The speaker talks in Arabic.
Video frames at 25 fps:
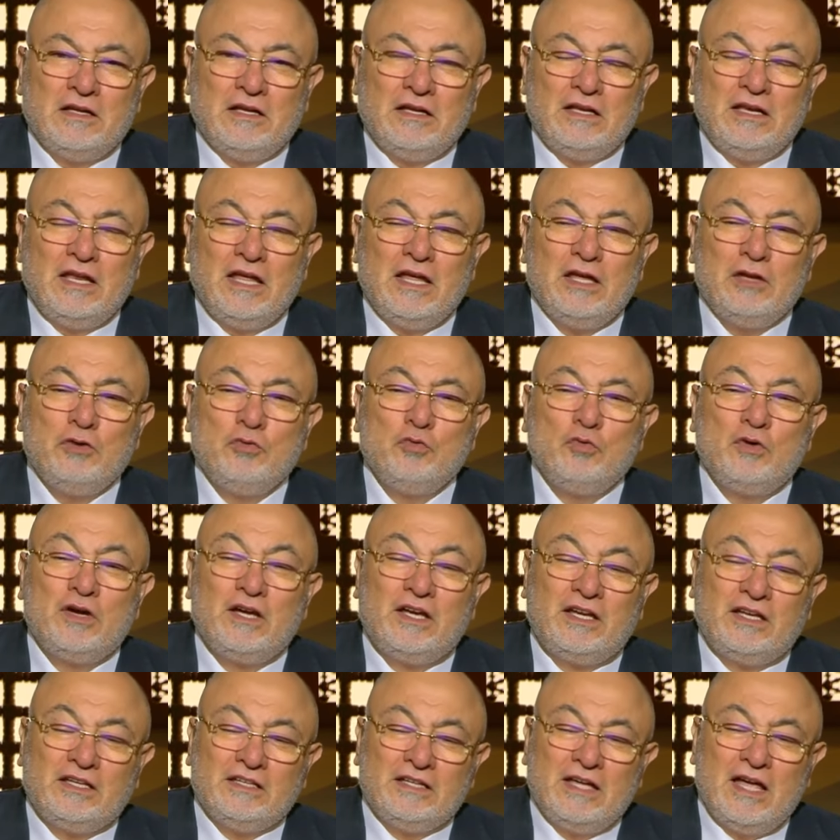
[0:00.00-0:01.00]
لأنه
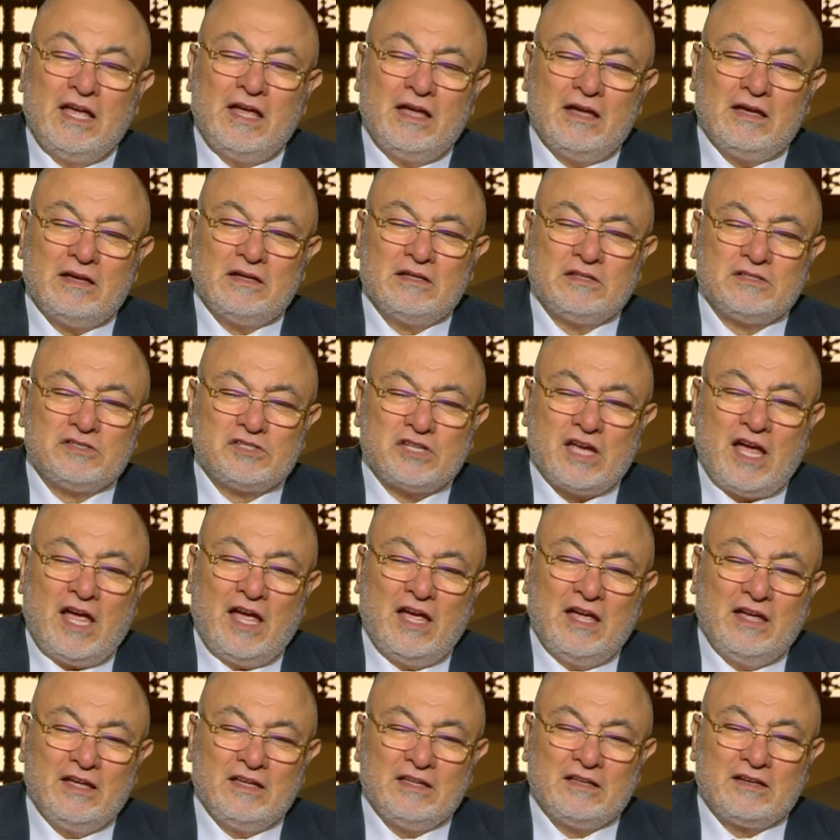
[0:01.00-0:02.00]
إحياء
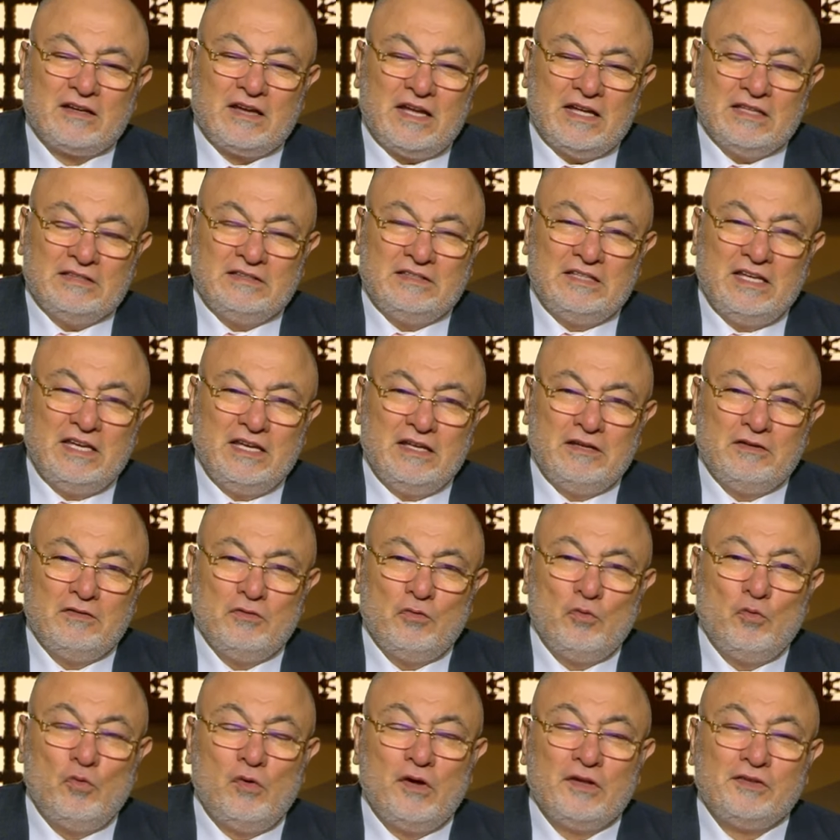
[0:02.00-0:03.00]
شعائر الدين
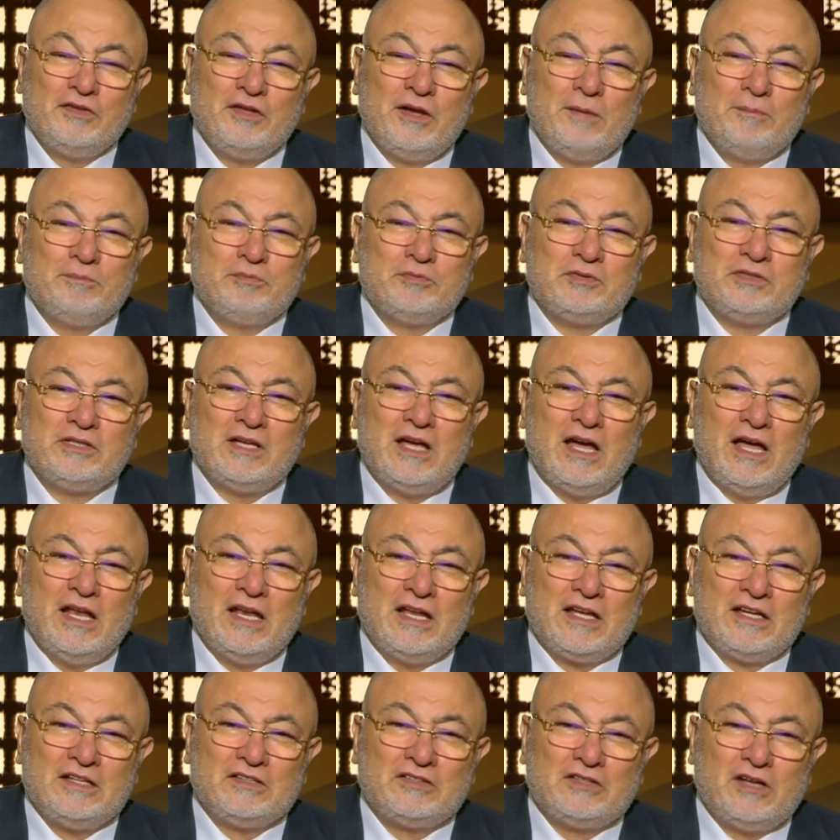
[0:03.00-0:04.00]
وضبط
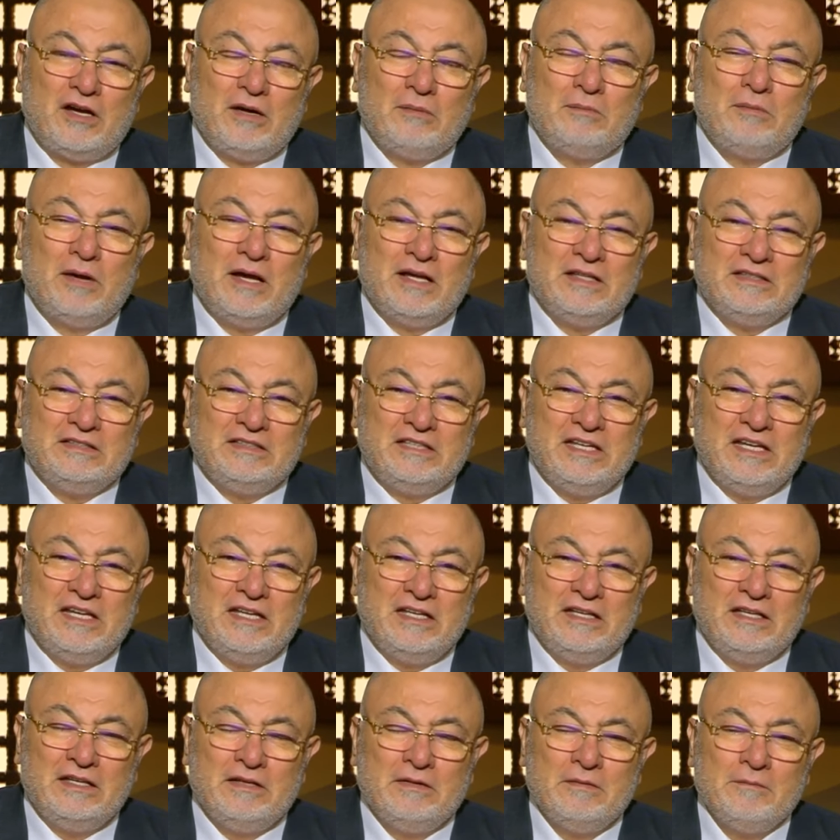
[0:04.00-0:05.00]
الخطاب
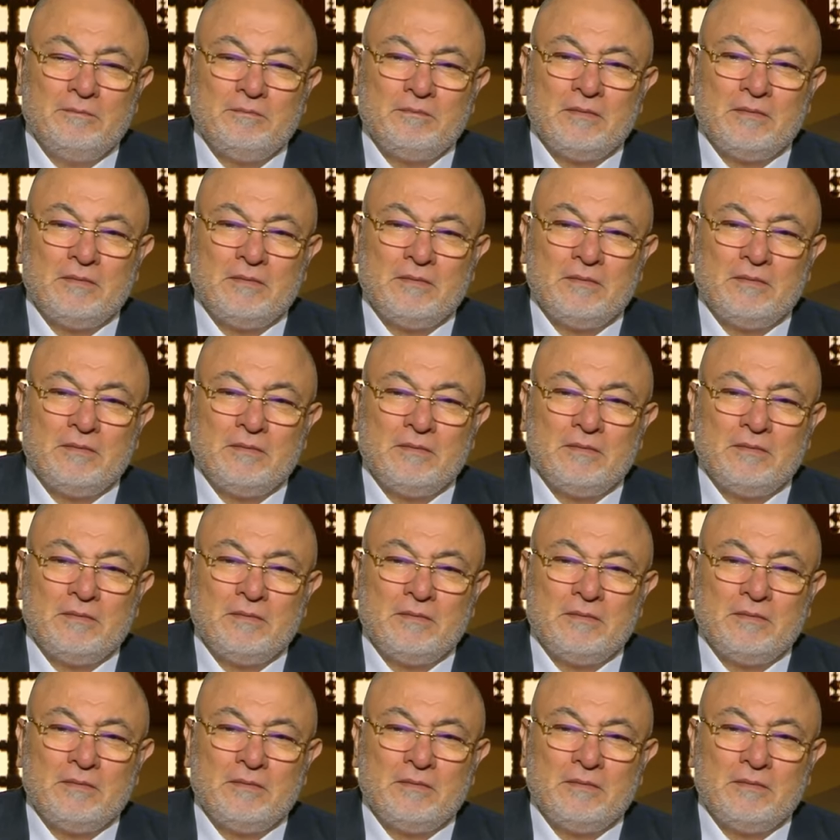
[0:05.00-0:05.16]
الديني